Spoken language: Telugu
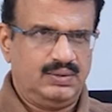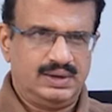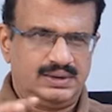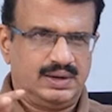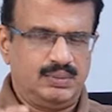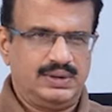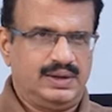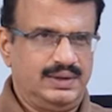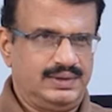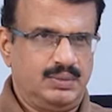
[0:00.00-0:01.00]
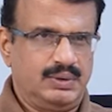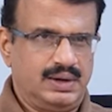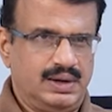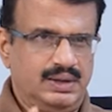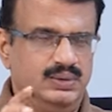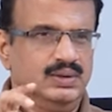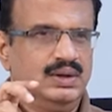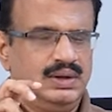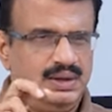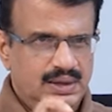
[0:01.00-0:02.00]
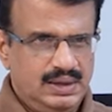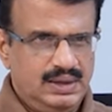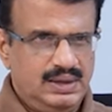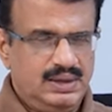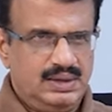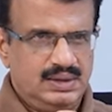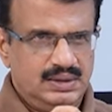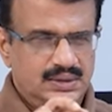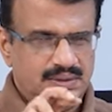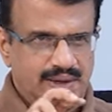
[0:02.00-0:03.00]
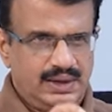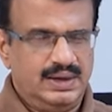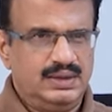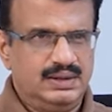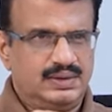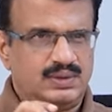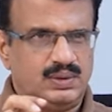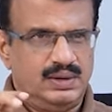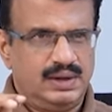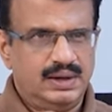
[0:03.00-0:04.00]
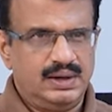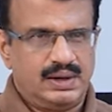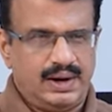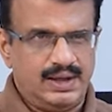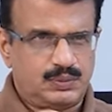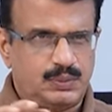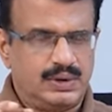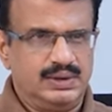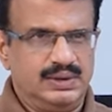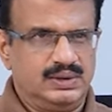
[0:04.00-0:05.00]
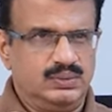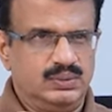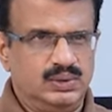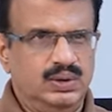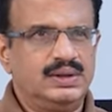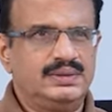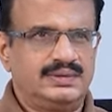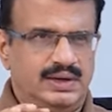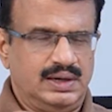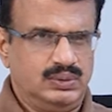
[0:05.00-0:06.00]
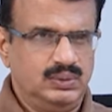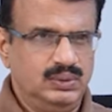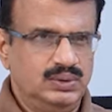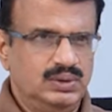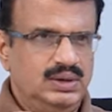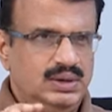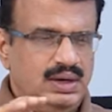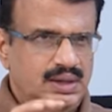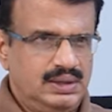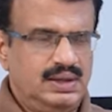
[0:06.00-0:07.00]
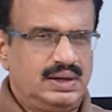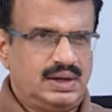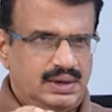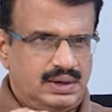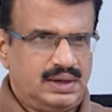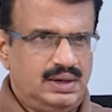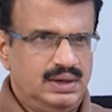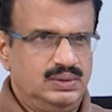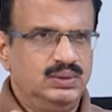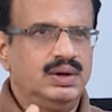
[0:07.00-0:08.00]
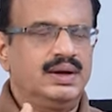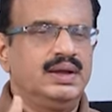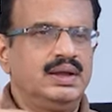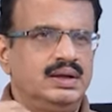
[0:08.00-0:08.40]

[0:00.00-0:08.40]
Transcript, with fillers: వీళ్ళిద్దరి మీద కేసులు పెట్టలేదు ఈ జగన్ ఏం చేస్తున్నావు అంటే ఈ ట్రాన్స్ఫర్ ఏదైతే ఉందో అది చల్లదు అది కరెక్ట్ కాదు అని